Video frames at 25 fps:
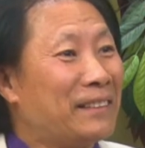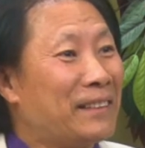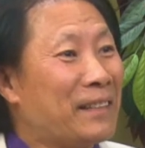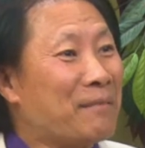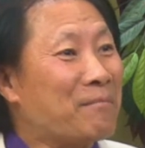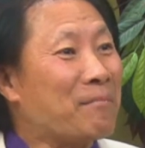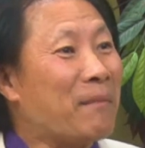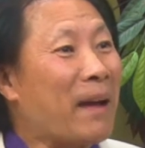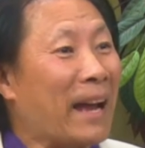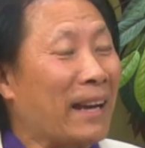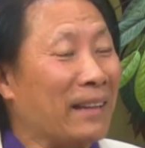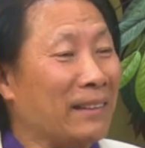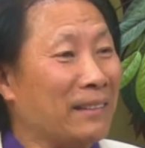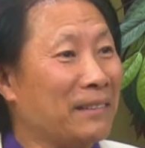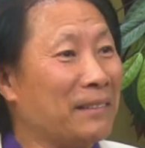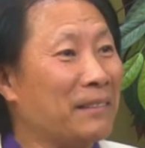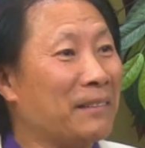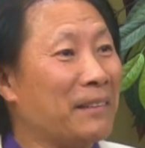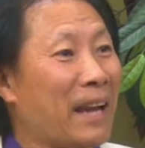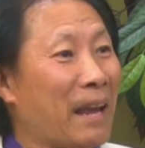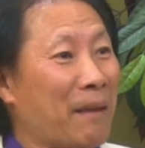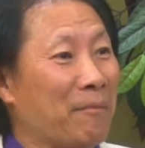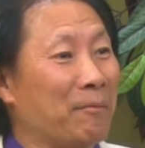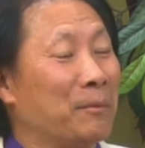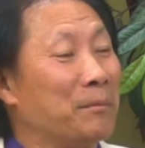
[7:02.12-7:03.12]
trên bàn cho nó
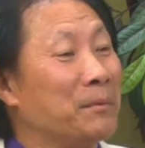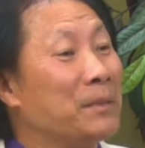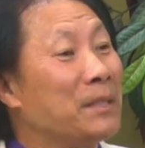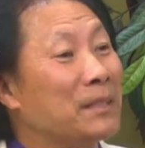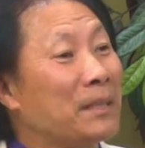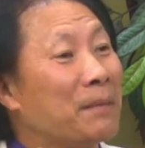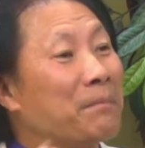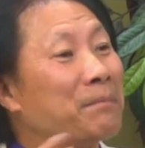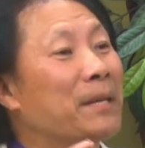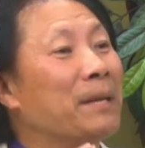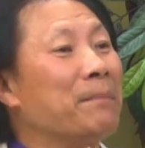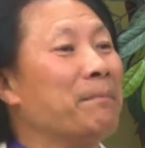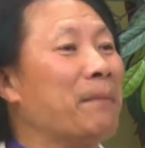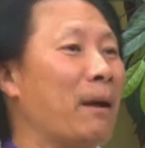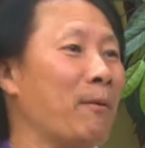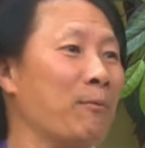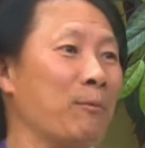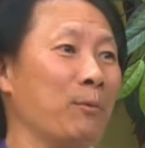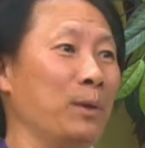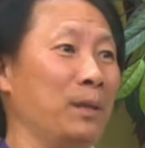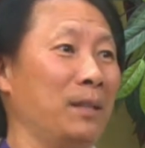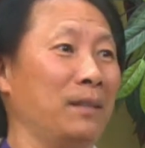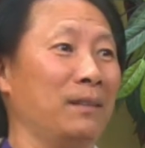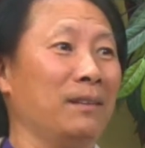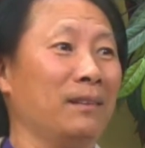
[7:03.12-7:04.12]
đẹp cũng như sắp xếp áo
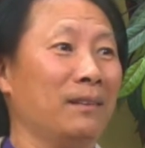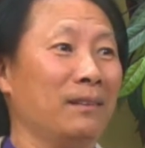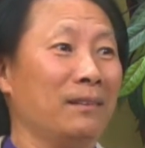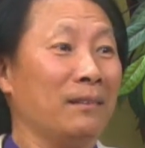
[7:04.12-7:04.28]
quần